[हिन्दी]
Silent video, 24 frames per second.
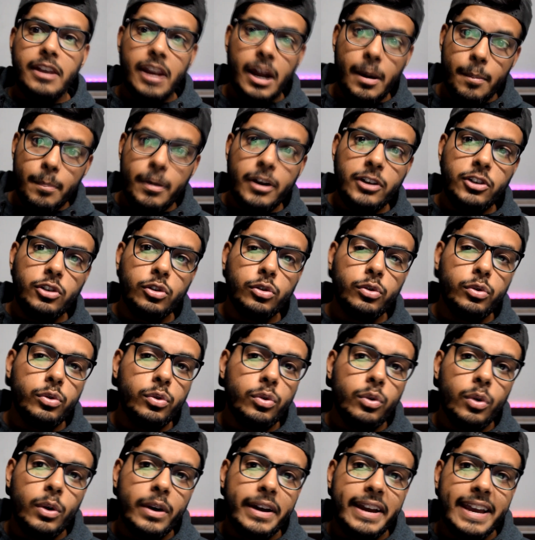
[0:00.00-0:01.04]
नंबर टू
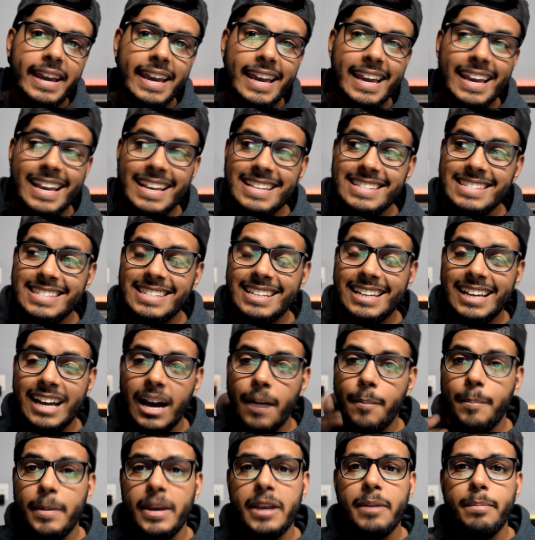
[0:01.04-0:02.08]
इज़
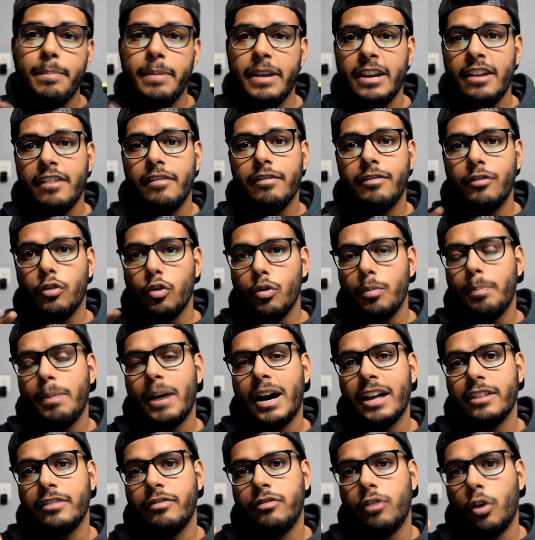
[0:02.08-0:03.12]
कभी भी वो
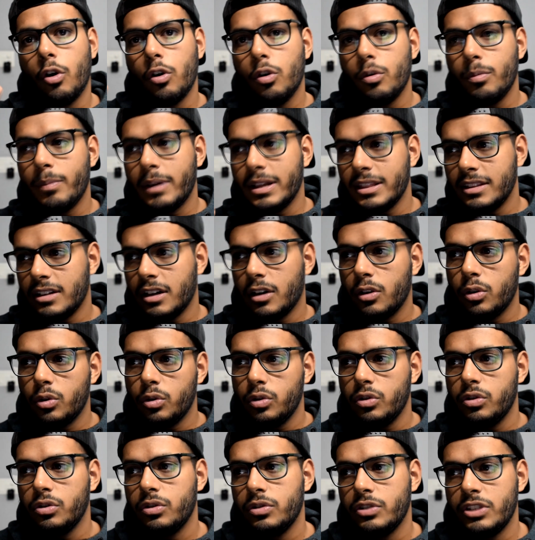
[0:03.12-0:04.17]
पाथ फॉलो मत करो
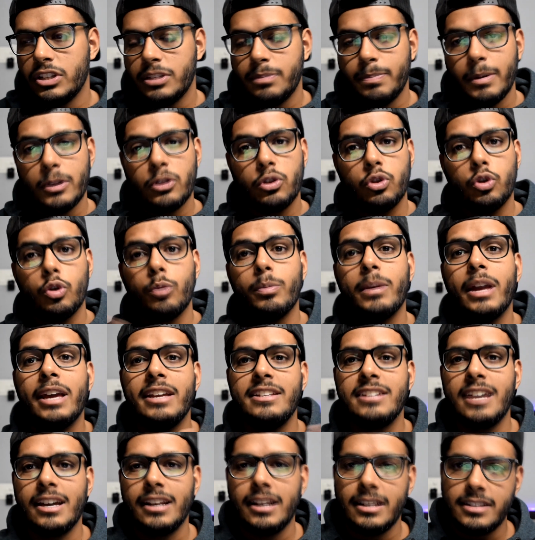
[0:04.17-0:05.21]
जिस पे तुम नहीं
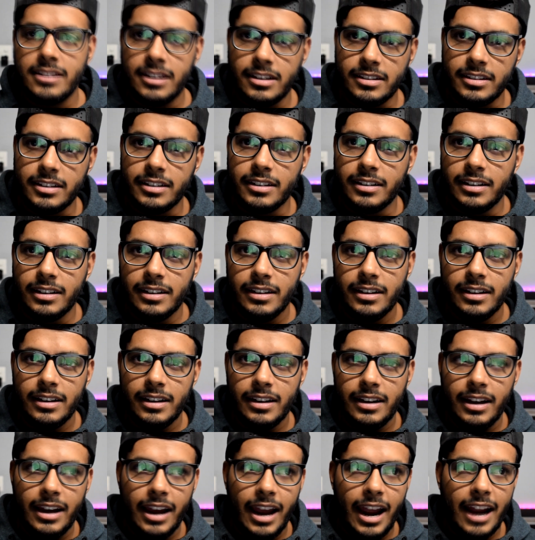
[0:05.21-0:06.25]
जाना चाहते
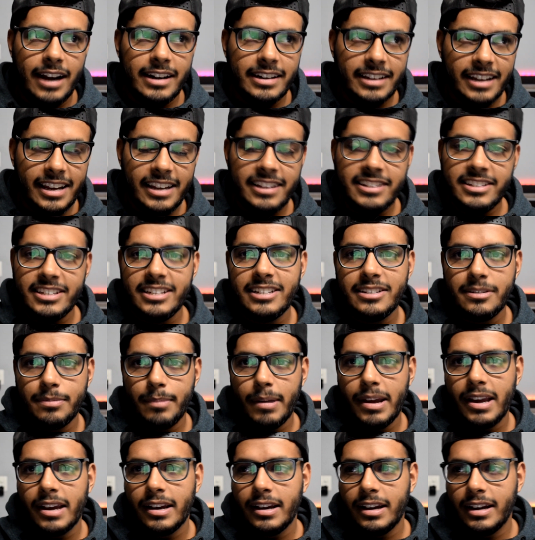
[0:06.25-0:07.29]
एंड ये चीज़
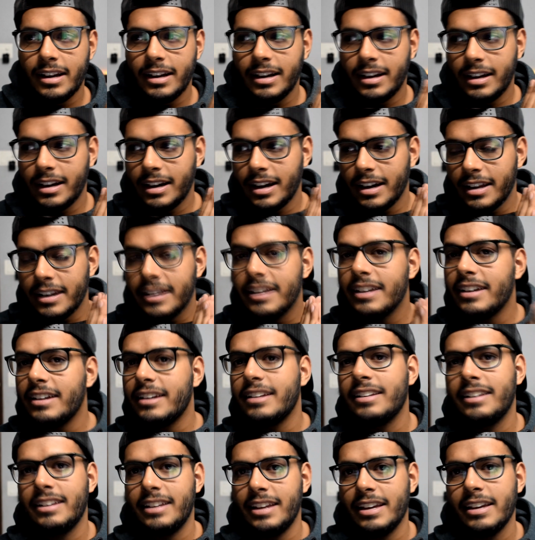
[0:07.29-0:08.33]
मैं करियर
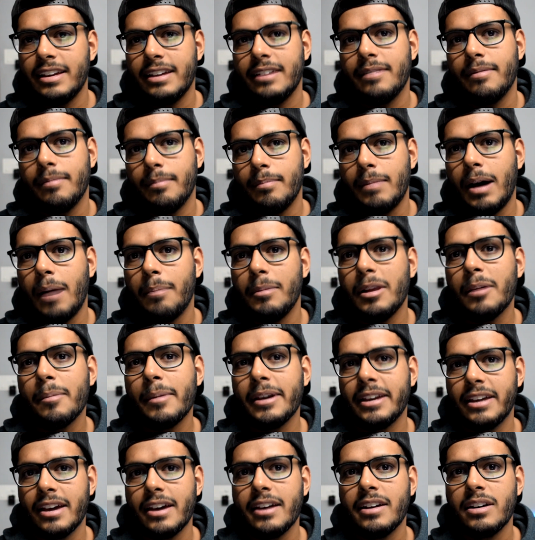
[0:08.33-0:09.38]
के मामले
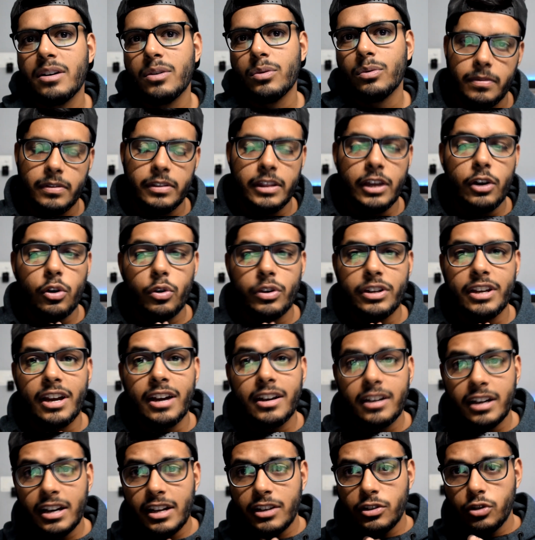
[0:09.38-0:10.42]
में कह रहा हूं देखो
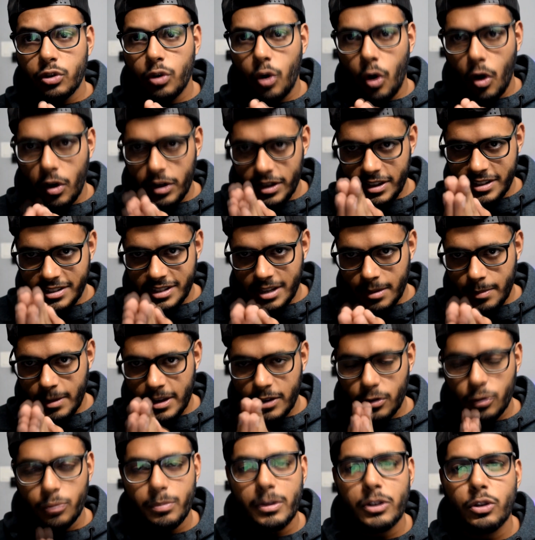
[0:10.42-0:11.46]
यंगर जो ऑडियंस है
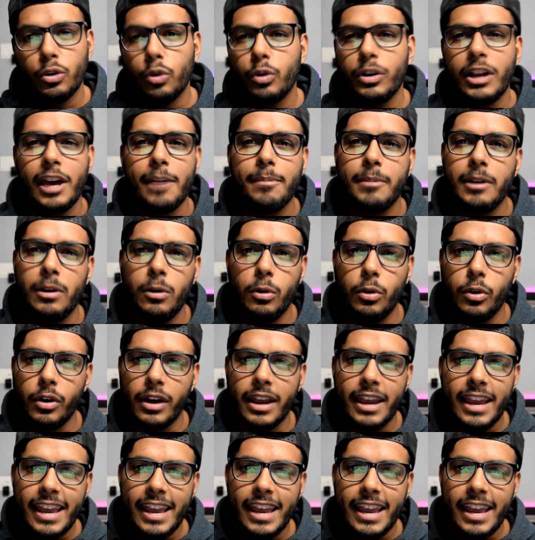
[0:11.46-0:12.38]
मेरी उनमें दो टाइप के लोग होंगे